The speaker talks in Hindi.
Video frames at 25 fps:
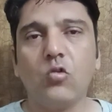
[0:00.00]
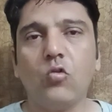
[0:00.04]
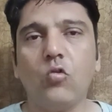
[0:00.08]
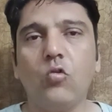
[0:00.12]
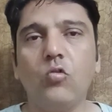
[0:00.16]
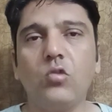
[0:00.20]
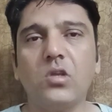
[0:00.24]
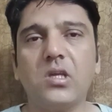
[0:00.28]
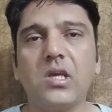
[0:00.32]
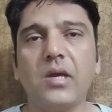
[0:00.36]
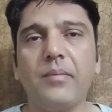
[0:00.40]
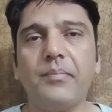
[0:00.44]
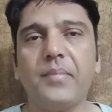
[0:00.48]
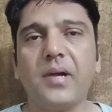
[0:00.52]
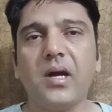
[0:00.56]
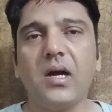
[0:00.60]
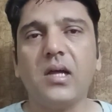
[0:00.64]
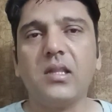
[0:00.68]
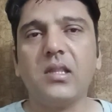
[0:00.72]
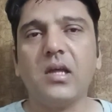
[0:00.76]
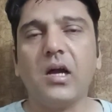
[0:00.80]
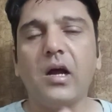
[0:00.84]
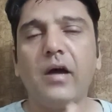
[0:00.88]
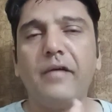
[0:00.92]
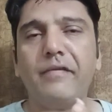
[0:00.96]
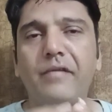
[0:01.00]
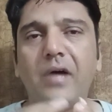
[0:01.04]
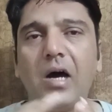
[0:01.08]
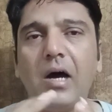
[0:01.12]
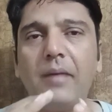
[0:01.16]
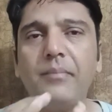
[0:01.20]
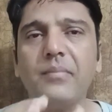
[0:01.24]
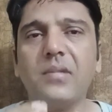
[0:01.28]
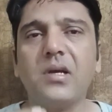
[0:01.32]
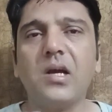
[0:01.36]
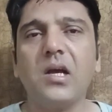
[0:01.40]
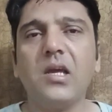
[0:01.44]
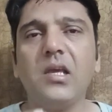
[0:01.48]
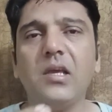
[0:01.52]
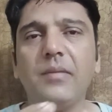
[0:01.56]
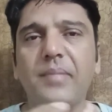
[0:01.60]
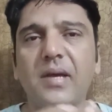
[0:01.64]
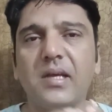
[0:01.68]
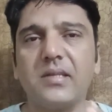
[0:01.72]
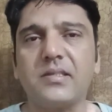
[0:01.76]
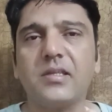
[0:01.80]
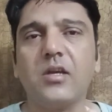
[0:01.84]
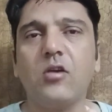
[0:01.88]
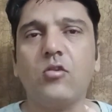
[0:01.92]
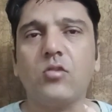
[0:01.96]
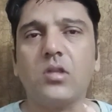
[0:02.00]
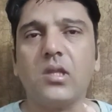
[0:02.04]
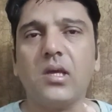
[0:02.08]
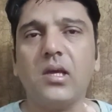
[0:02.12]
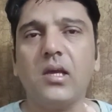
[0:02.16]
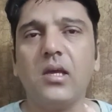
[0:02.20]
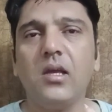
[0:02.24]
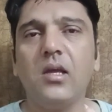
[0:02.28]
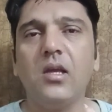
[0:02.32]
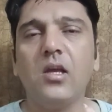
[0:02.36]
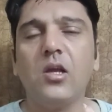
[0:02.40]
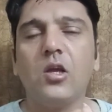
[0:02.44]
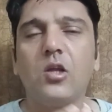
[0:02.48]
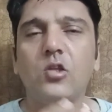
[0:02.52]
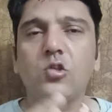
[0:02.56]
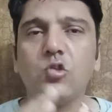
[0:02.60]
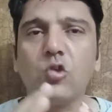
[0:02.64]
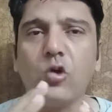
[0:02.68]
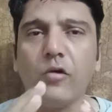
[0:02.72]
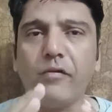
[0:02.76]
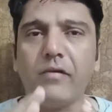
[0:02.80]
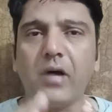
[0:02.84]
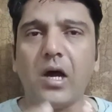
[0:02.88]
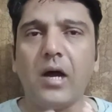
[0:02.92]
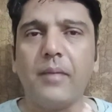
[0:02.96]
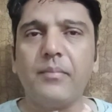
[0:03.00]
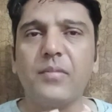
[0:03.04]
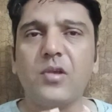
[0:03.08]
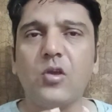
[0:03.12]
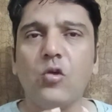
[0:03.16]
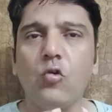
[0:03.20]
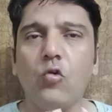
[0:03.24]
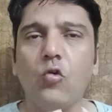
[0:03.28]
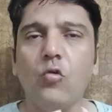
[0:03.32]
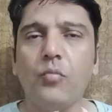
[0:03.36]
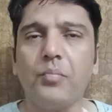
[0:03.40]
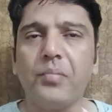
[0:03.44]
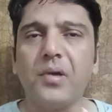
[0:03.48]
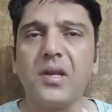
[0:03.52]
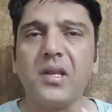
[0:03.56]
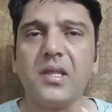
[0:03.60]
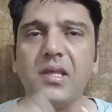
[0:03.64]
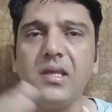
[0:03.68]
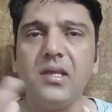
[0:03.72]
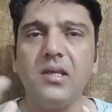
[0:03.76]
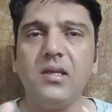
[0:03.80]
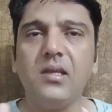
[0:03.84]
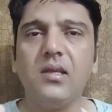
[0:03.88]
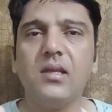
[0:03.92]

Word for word: उनके बाद अवाम का ही पैसा होता है जो अवाम के ऊपर ही